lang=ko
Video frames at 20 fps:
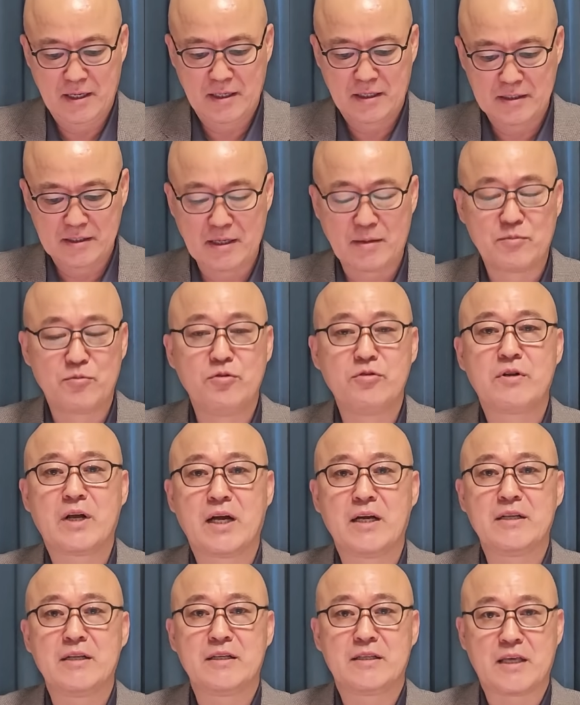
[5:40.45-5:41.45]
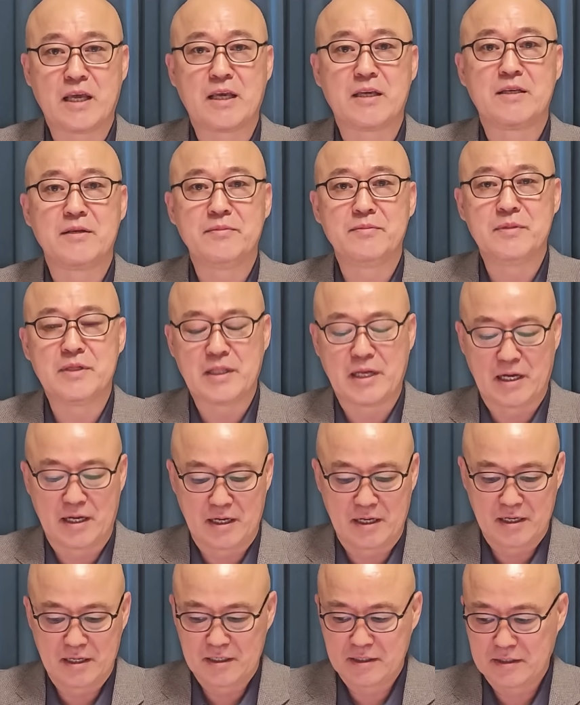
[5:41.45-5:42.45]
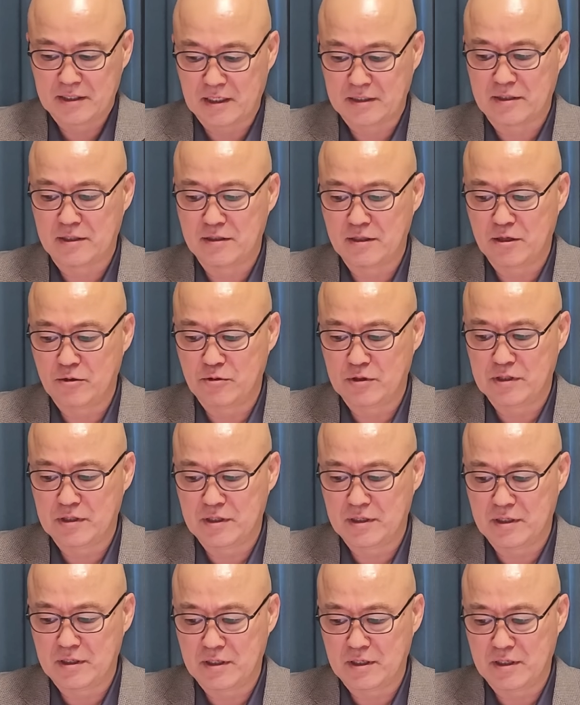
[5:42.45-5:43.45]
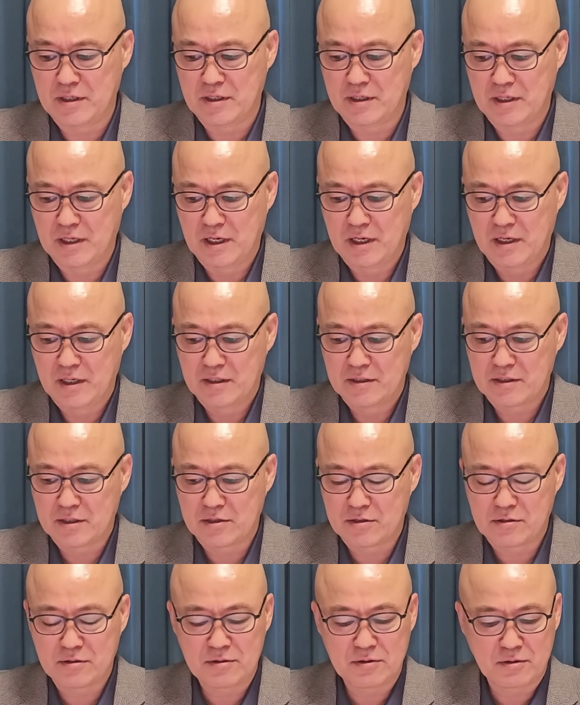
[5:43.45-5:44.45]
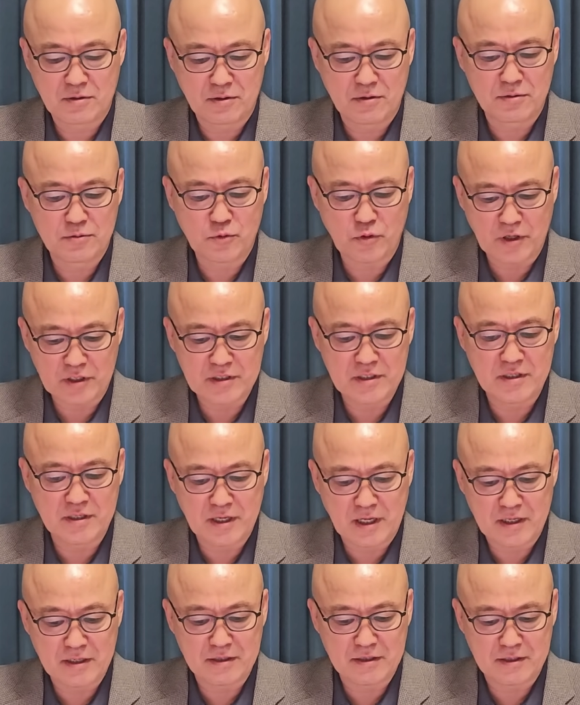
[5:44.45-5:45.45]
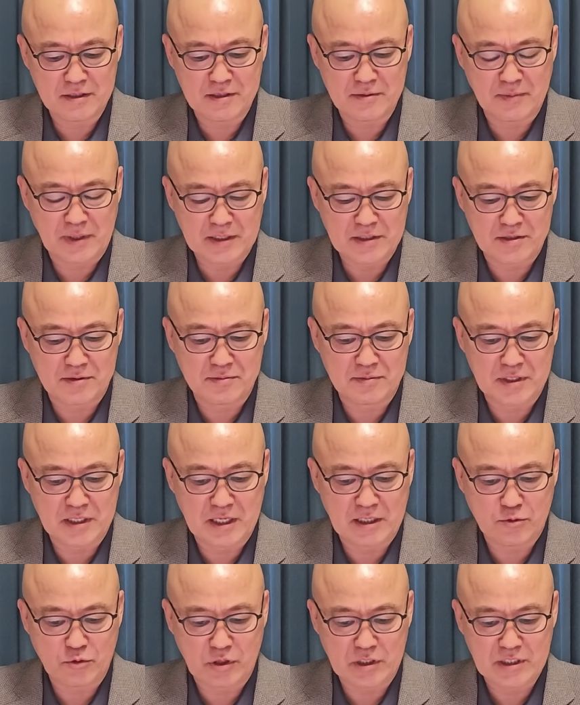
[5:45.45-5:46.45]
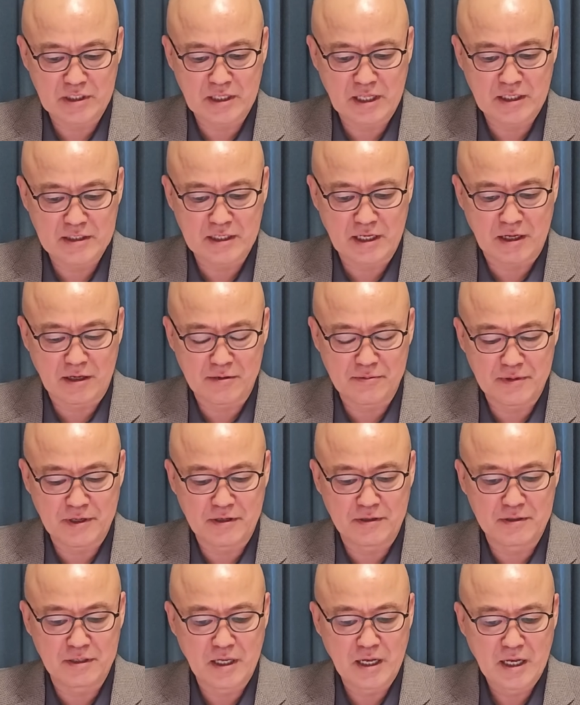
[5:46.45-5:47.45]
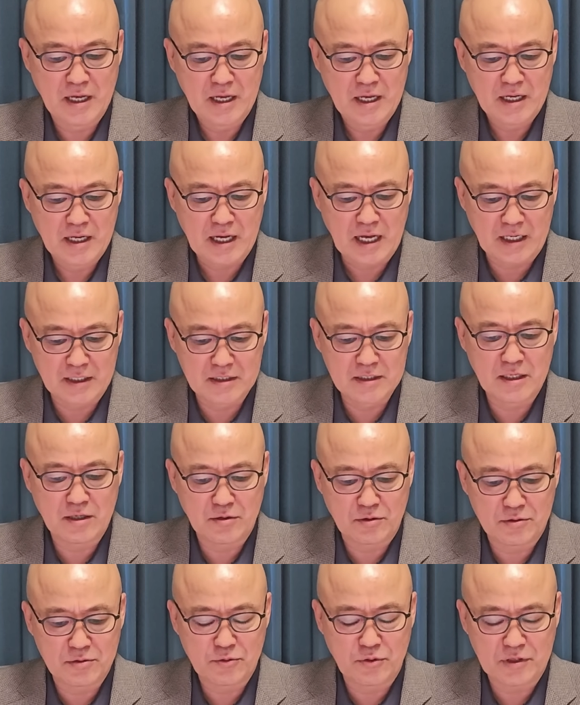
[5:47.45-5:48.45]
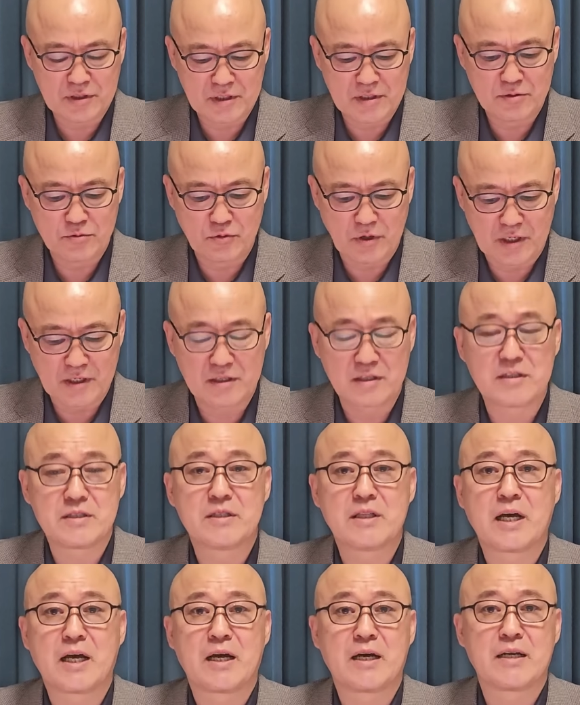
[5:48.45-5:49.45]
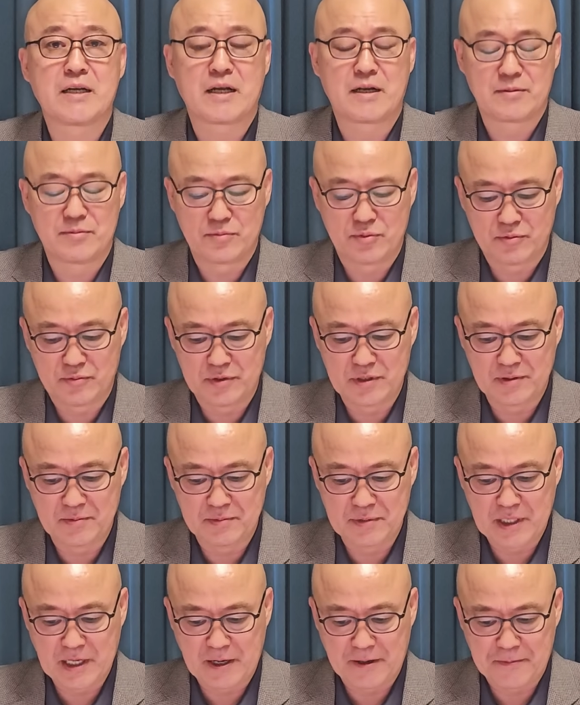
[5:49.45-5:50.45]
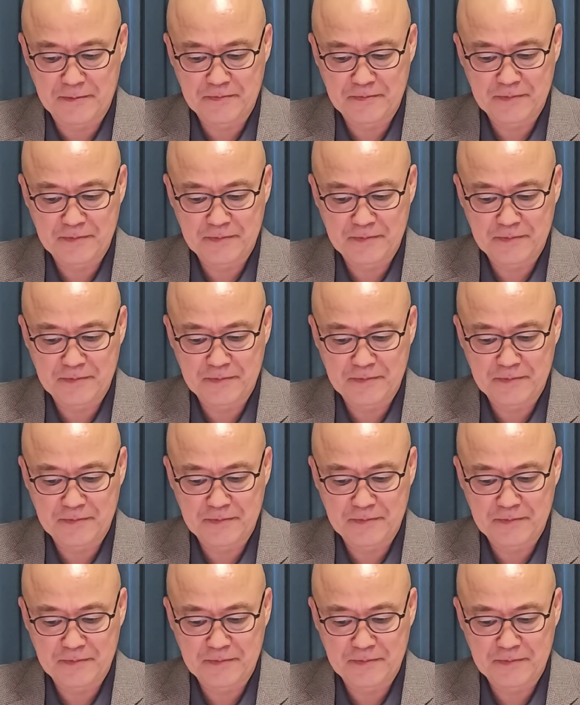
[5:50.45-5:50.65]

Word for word: 그냥 물갈이 계기입니다. 다선 의원들이 스스로 퇴진을 하는 것이 맞습니다. 퇴진 하지 않으면 강제로 퇴진될 것이다 라는 부분입니다.